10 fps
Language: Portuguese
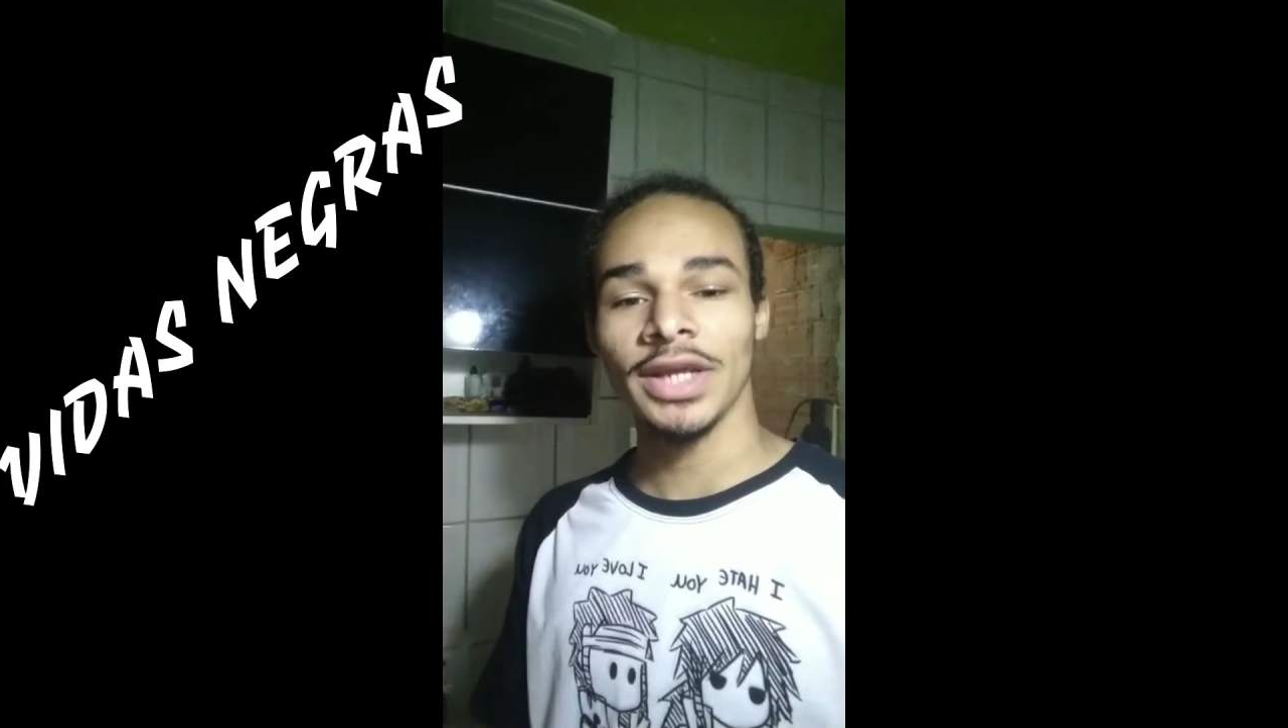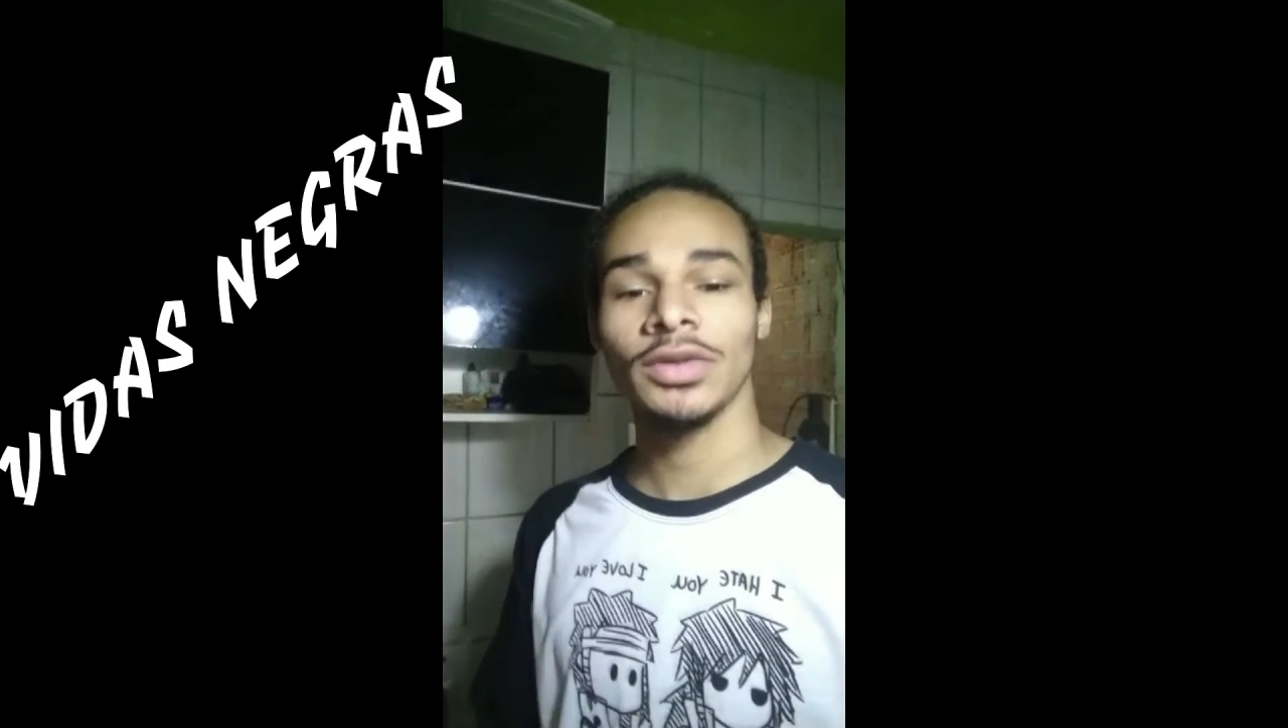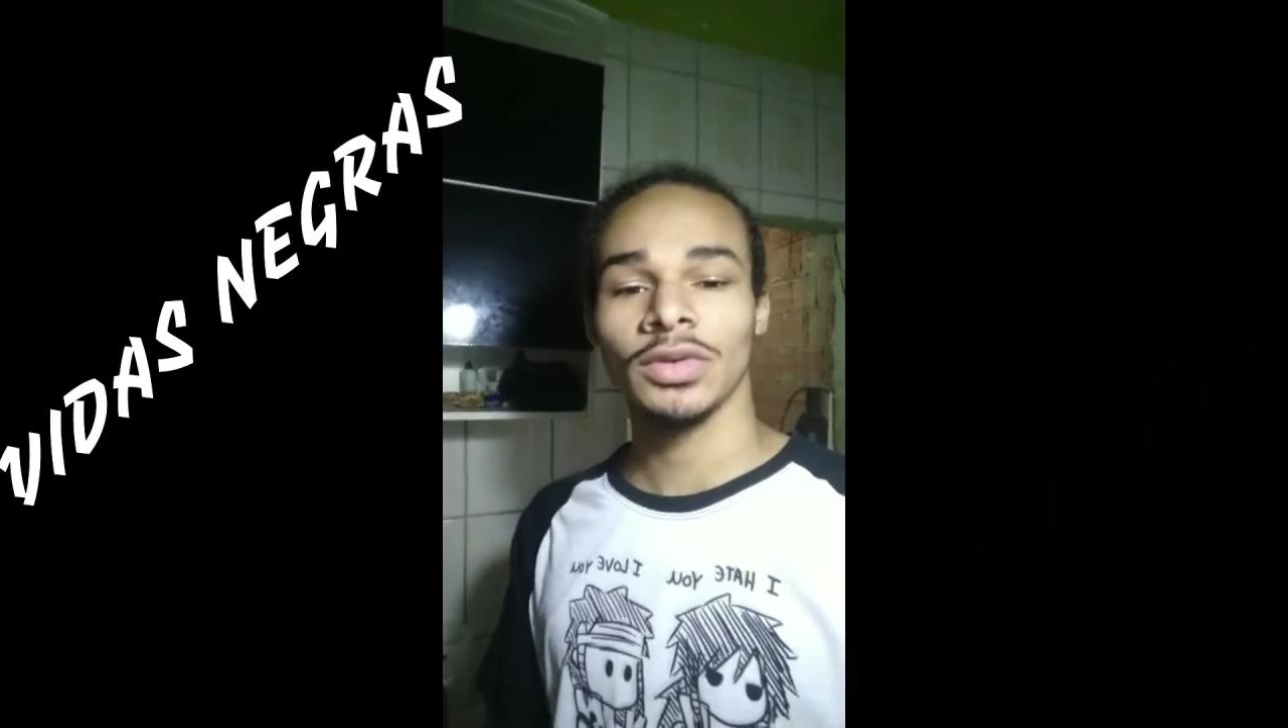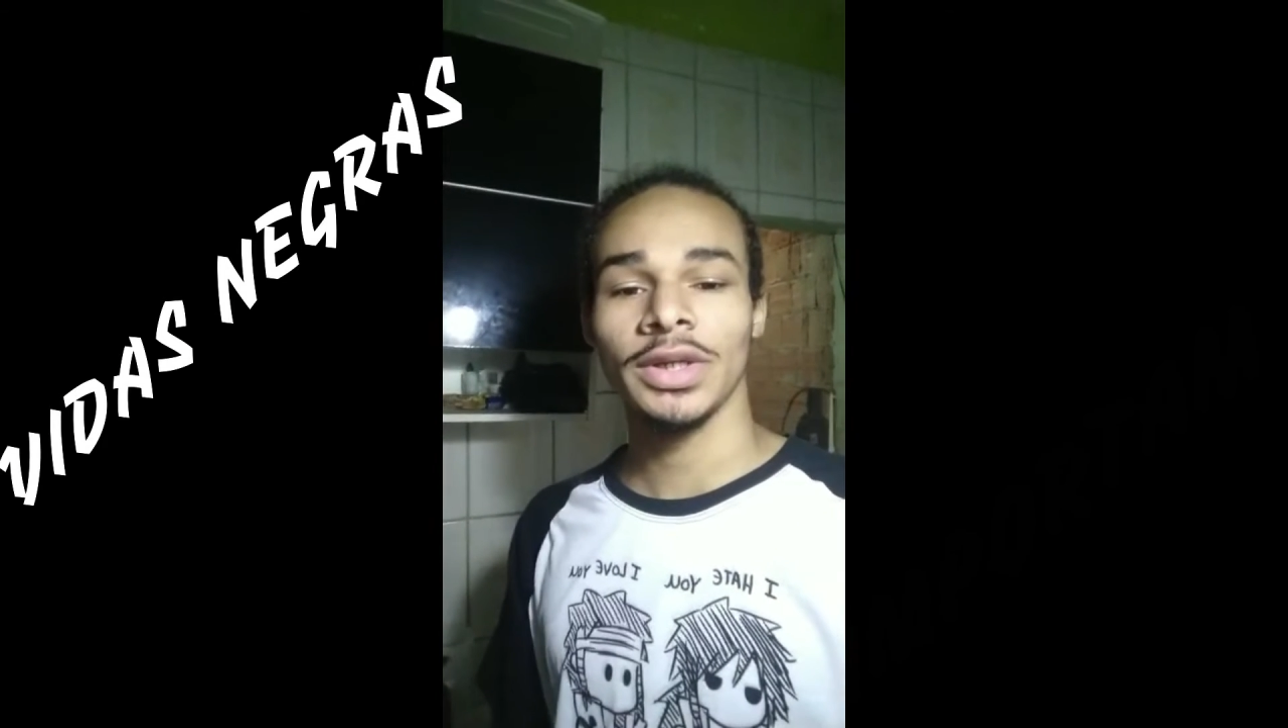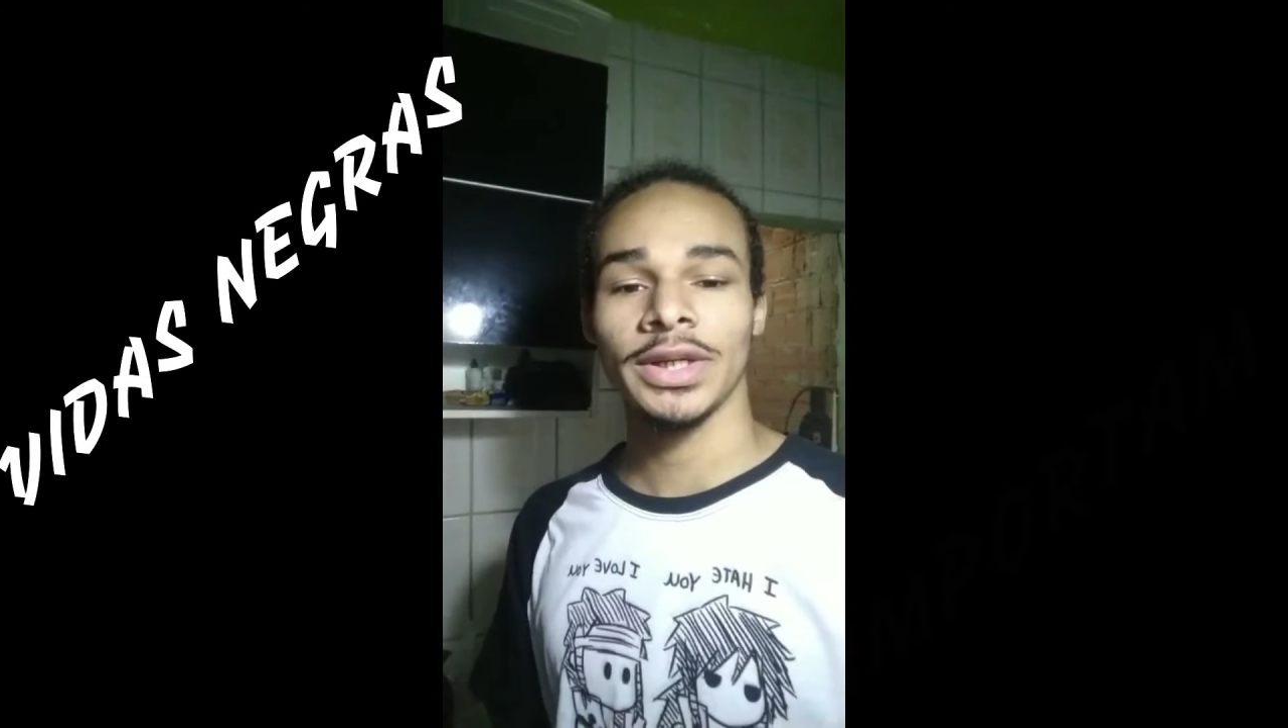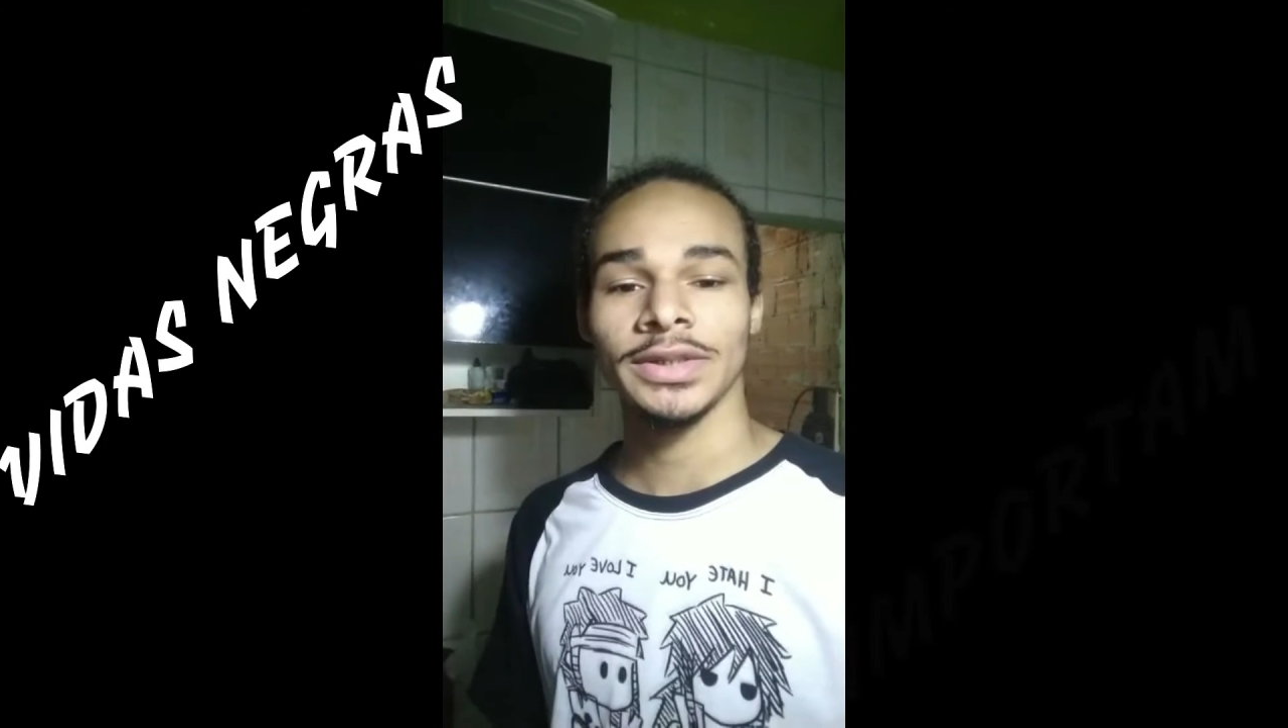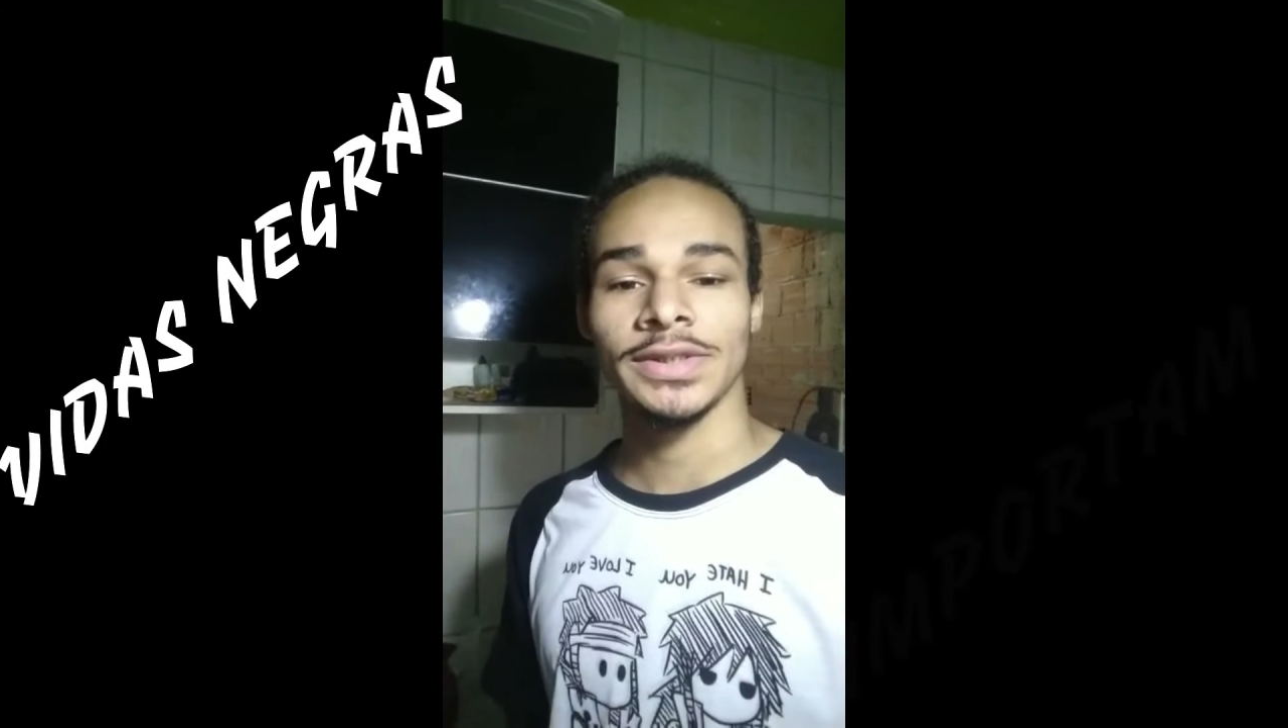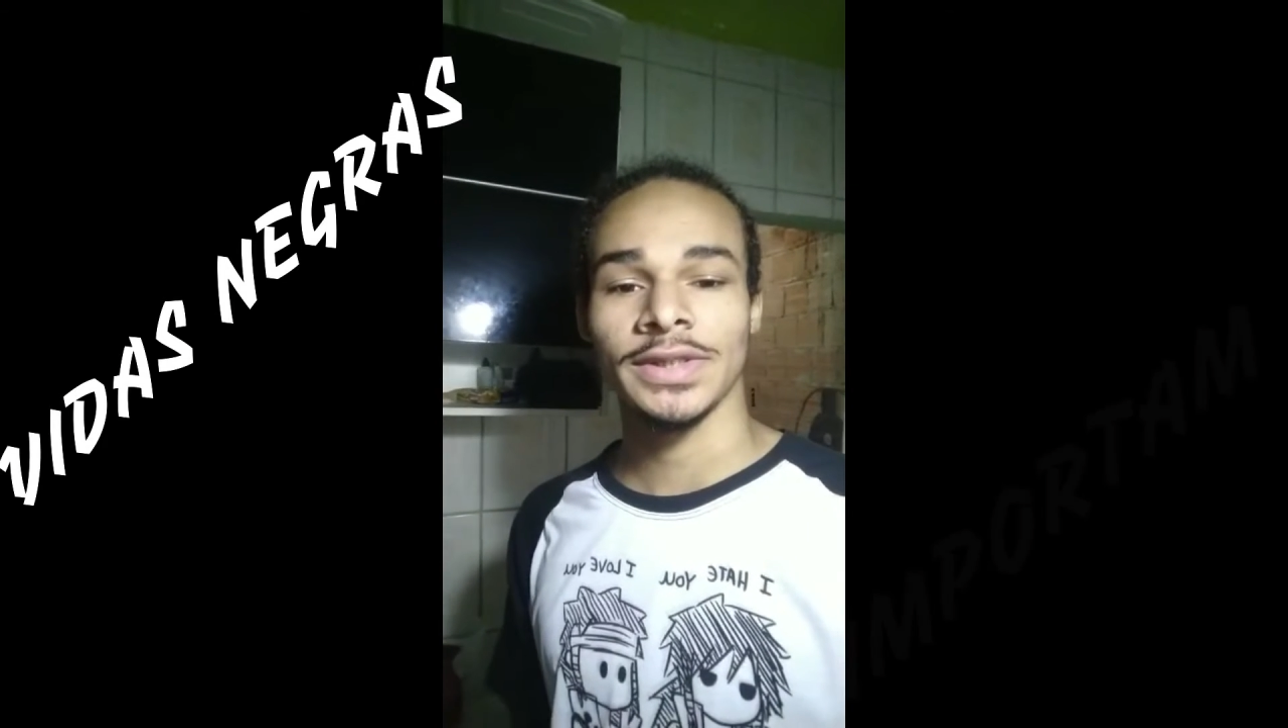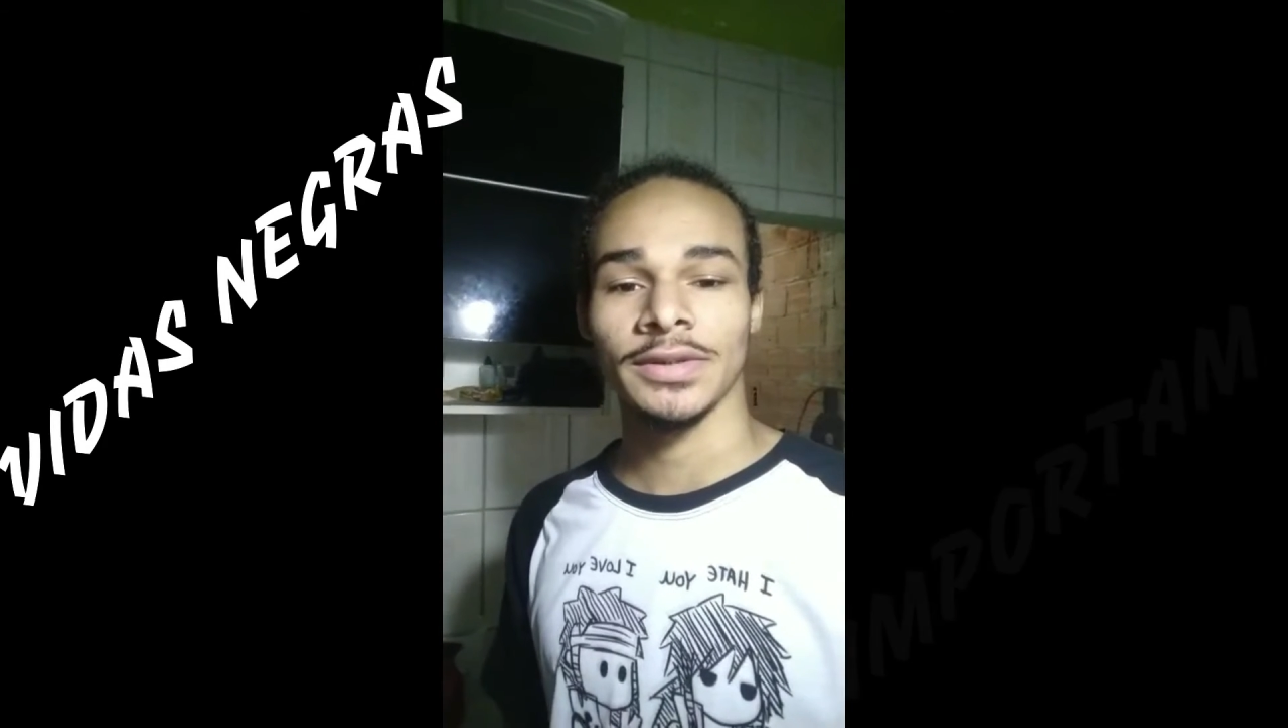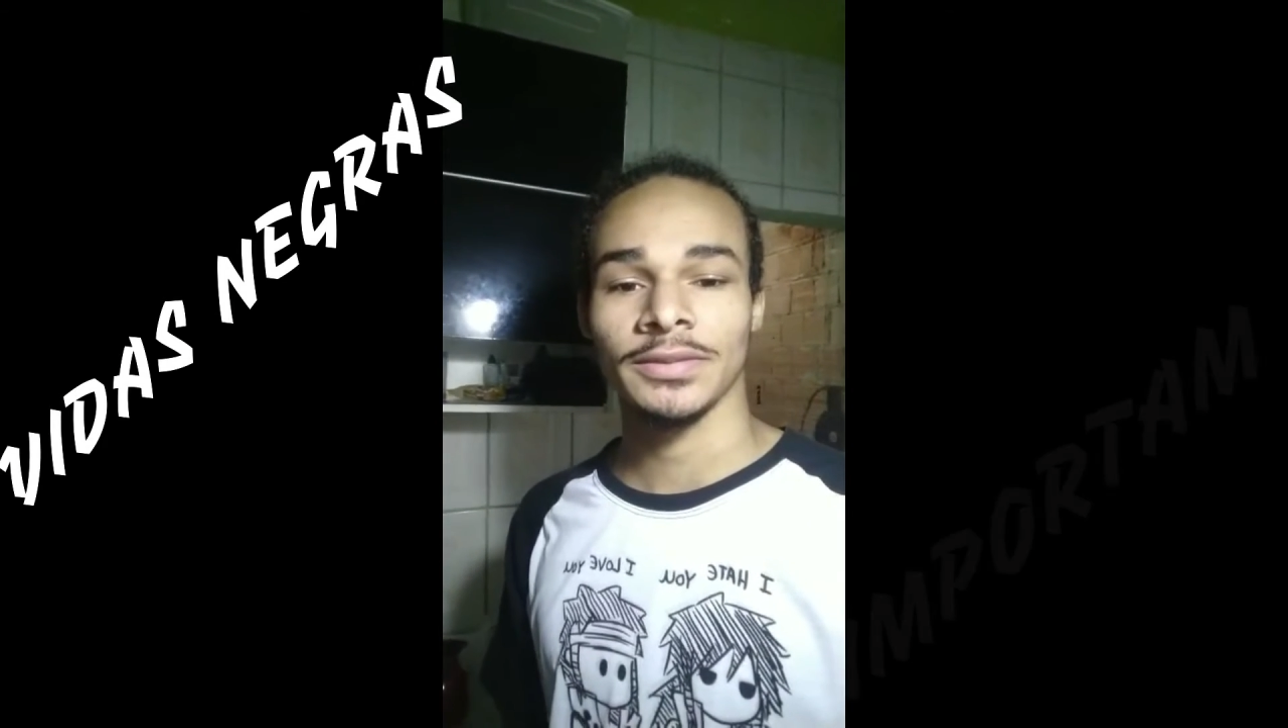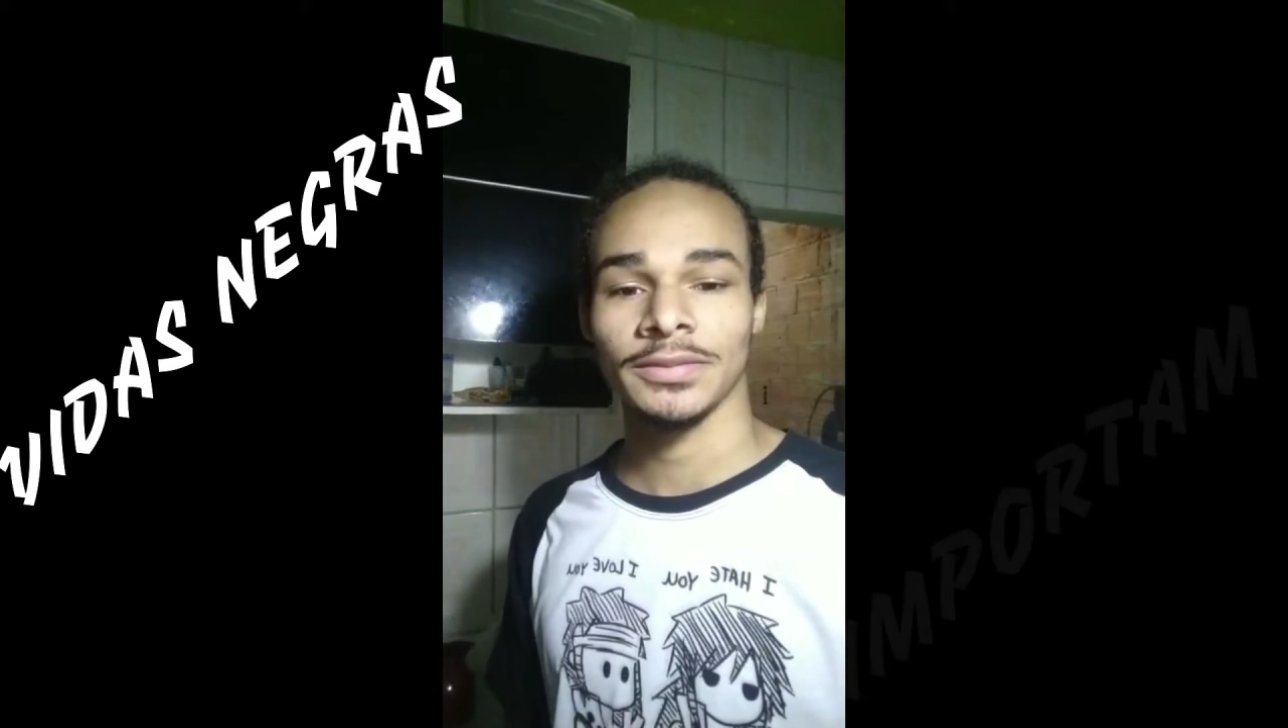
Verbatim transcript: intolerância.